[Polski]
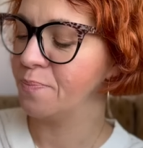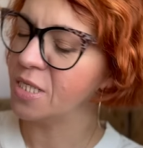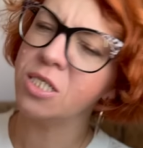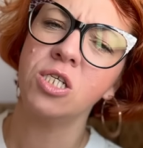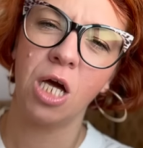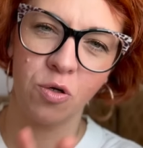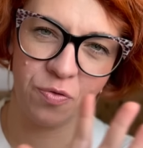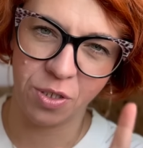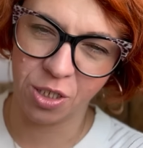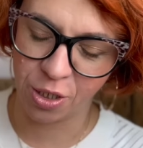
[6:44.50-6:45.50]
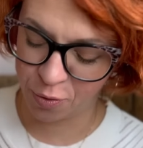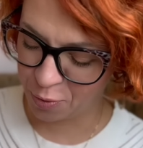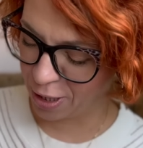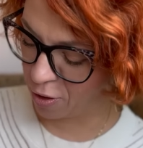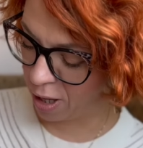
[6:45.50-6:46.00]
Znaczy, ja oczywiście
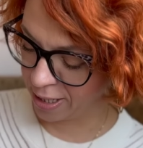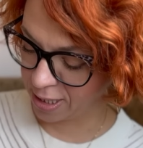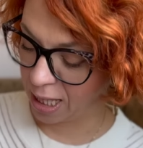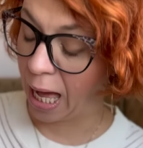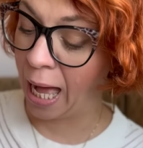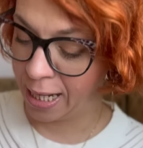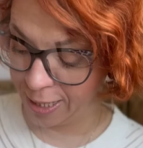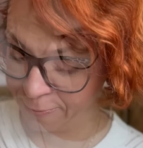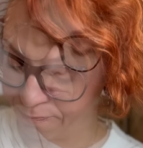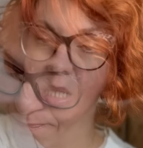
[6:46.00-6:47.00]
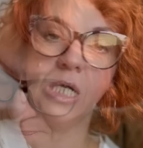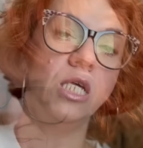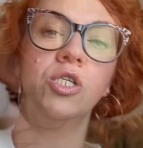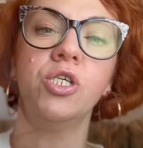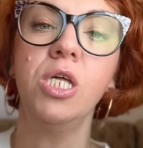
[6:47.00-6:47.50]
żartuję, kochani, ale
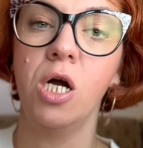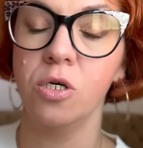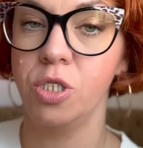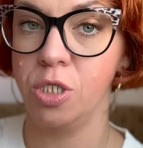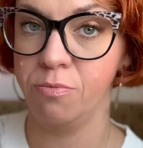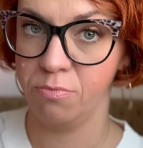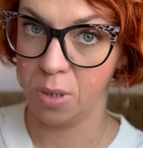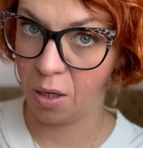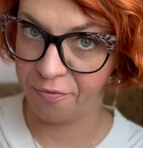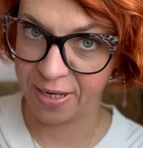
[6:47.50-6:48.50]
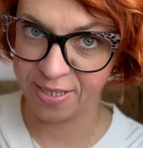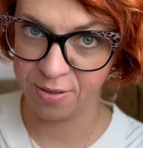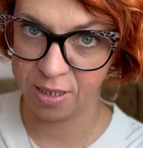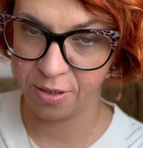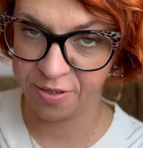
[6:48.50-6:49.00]
jeżeli chodzi o fason
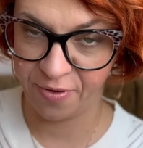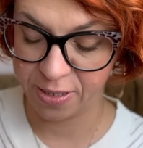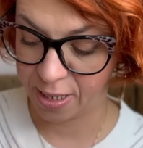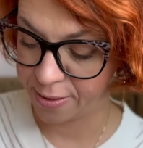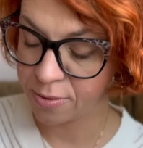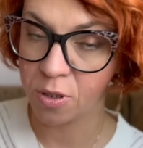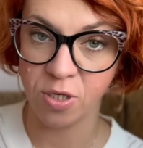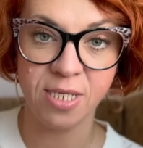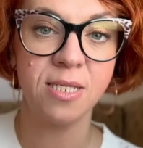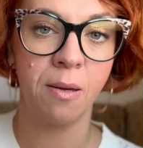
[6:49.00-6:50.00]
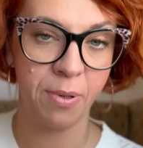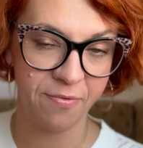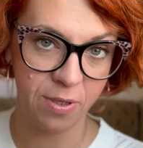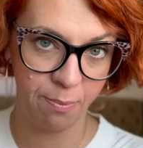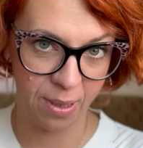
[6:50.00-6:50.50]
tego swetra, to jest
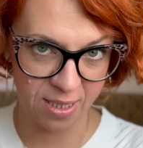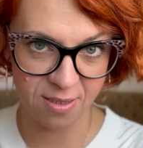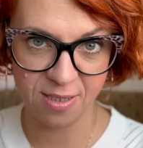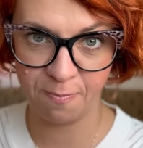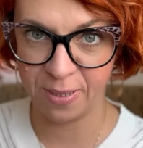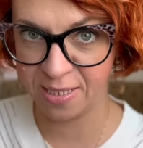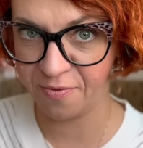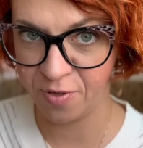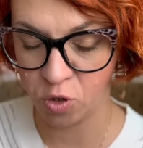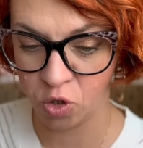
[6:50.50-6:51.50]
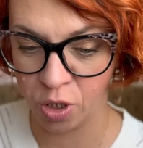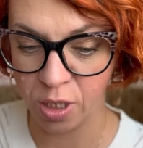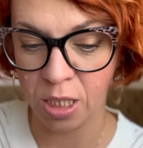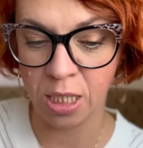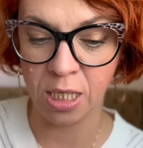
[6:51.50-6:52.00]
naprawdę bardzo specyficzny
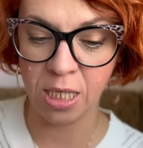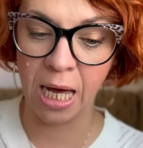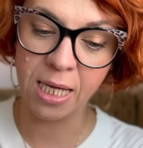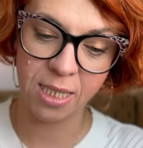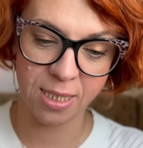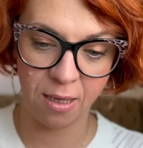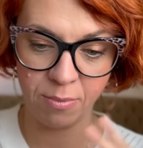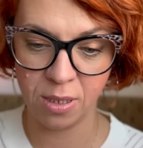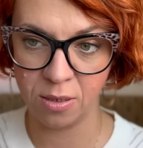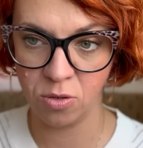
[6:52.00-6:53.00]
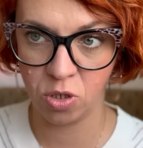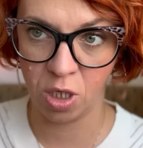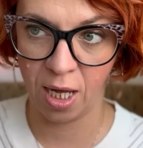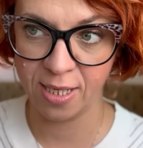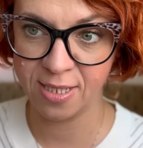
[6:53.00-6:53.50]
i ja na tamten
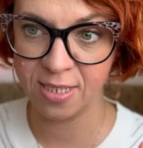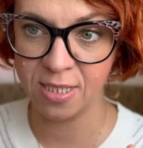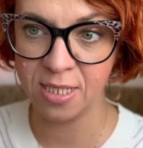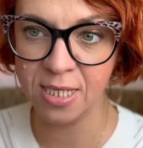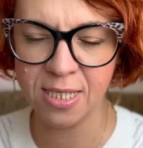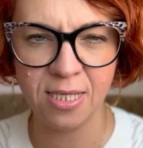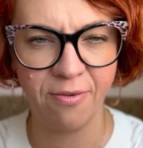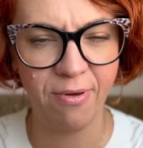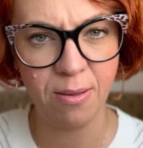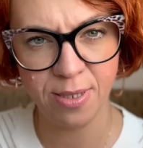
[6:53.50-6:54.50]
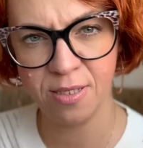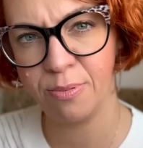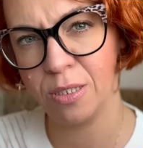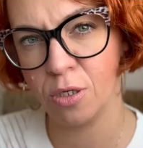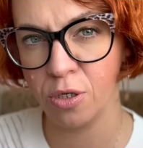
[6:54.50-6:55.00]
czas nie zdawałam
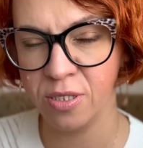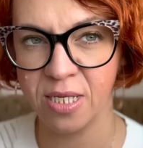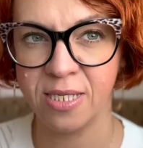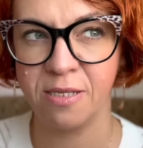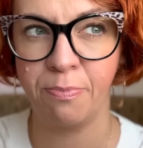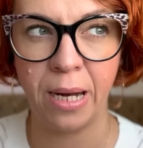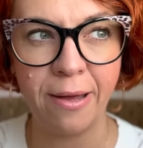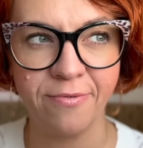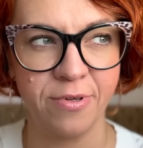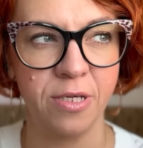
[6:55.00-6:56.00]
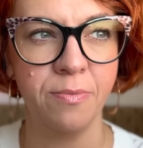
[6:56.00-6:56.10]
sobie do końca sprawy,